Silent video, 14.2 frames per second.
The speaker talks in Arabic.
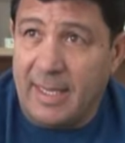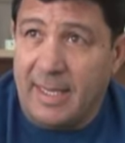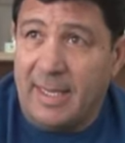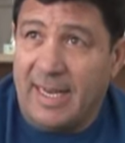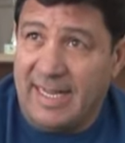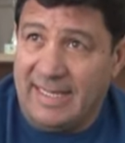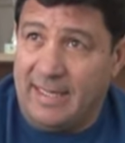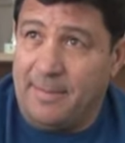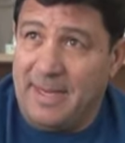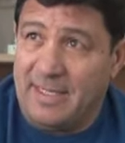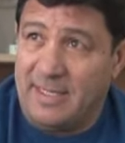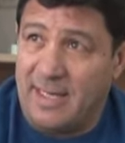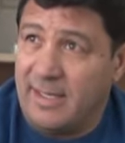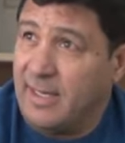على خاطر ما
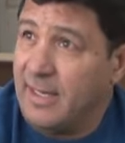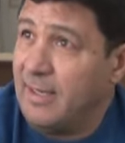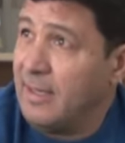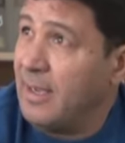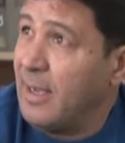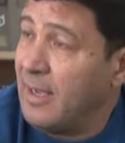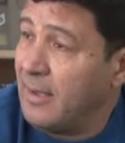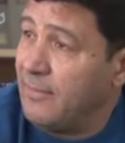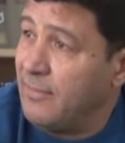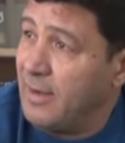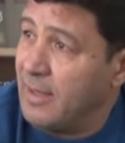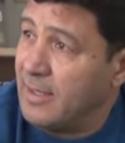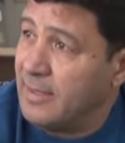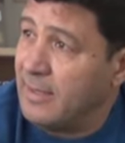عادش عندنا حق في
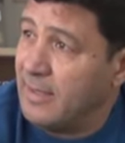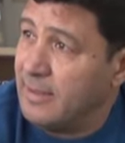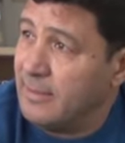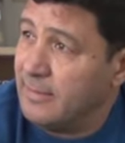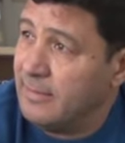الاخطاء